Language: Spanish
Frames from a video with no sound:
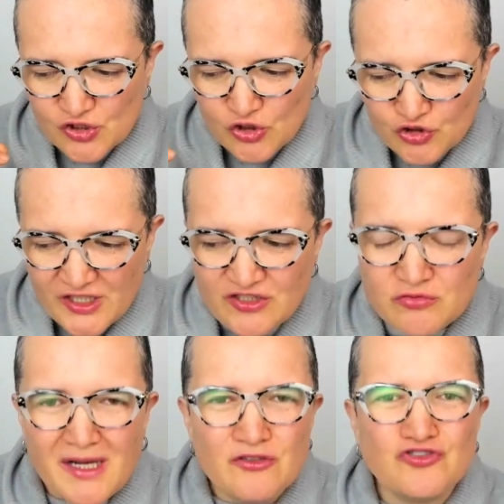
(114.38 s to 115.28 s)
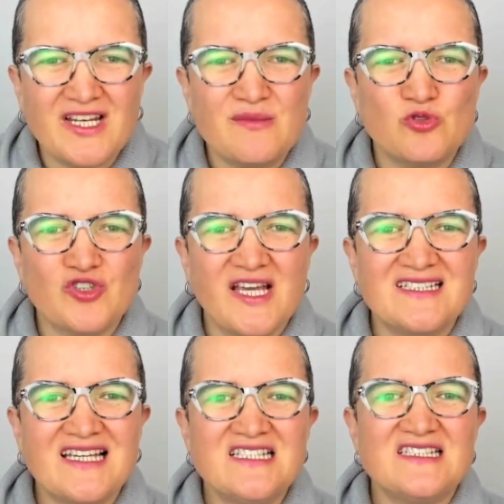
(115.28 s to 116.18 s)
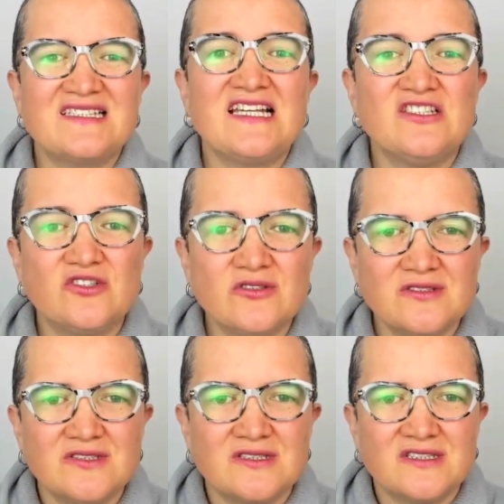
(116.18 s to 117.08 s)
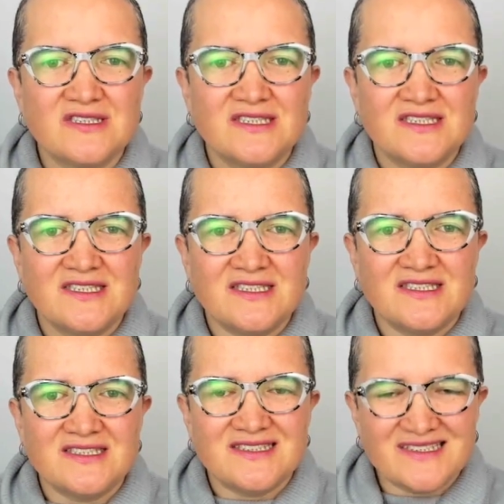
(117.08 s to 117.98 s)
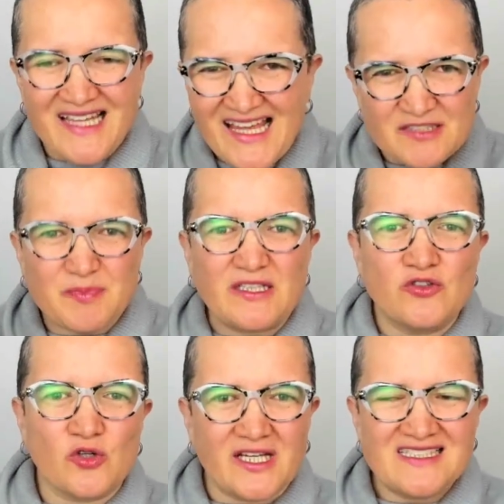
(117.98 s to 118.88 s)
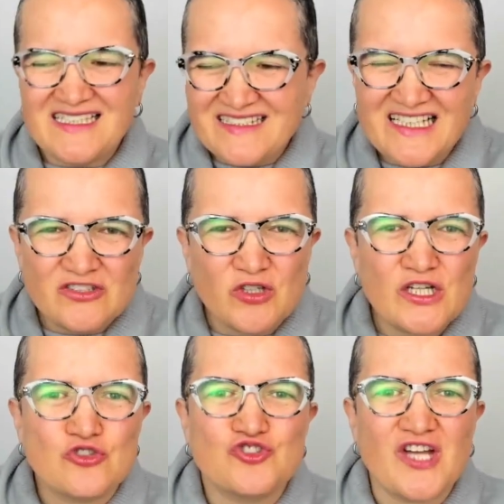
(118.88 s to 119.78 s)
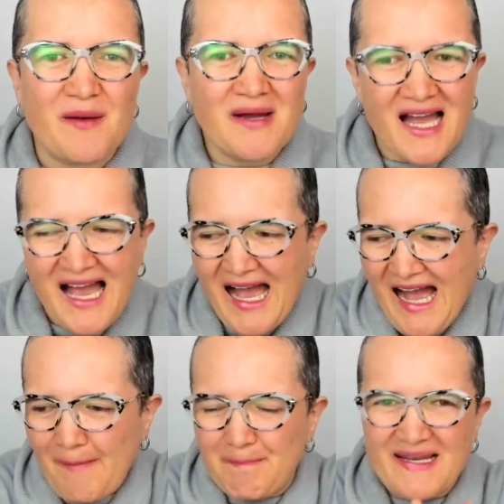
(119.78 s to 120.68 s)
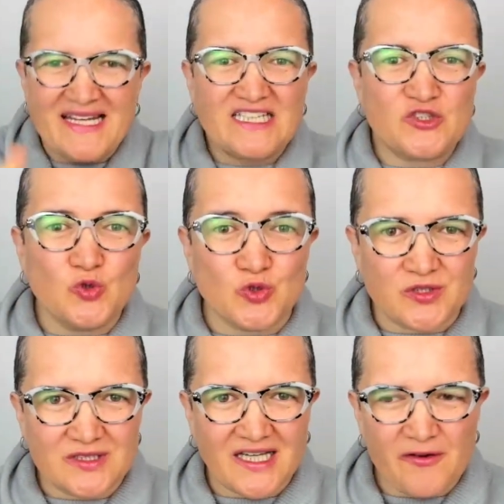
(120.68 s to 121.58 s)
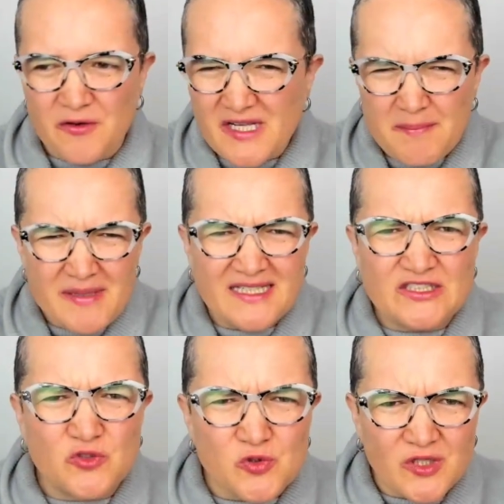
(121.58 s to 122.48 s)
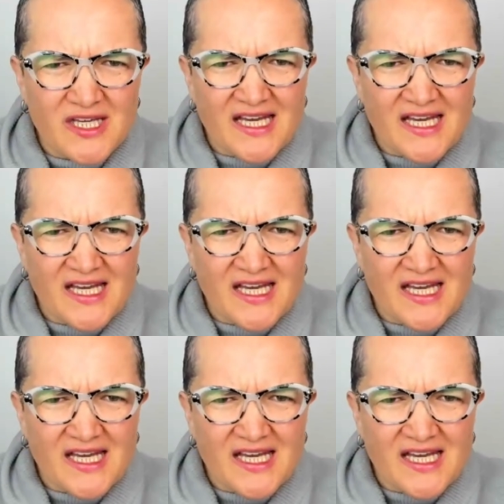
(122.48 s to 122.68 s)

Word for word: los seres humanos tenemos ese instinto de esplendor, ese instinto que nos llama a plenitud, a vivir en plenitud,